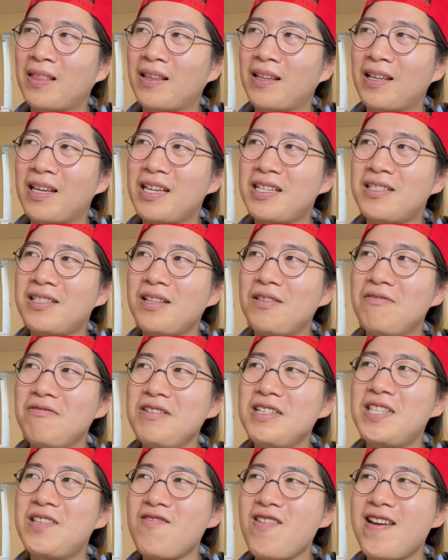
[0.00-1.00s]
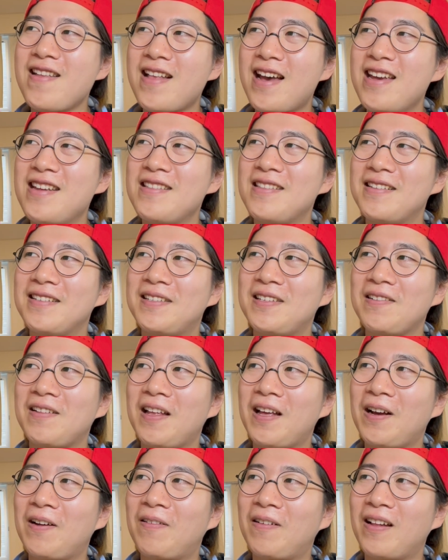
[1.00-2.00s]
決して抜いてはいないんですよ
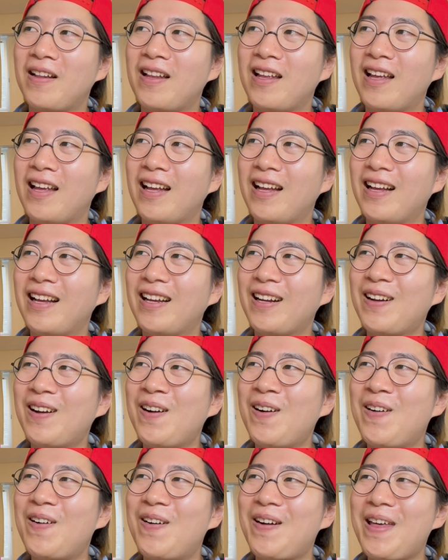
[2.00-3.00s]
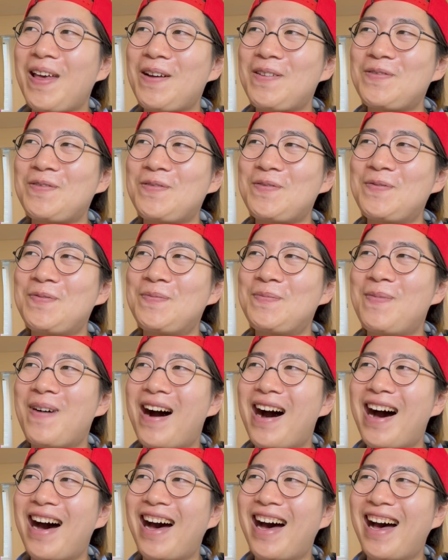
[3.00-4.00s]
ね、これね。これう
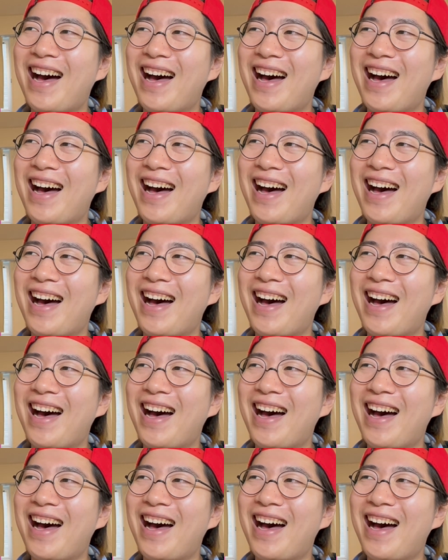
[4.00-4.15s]
ま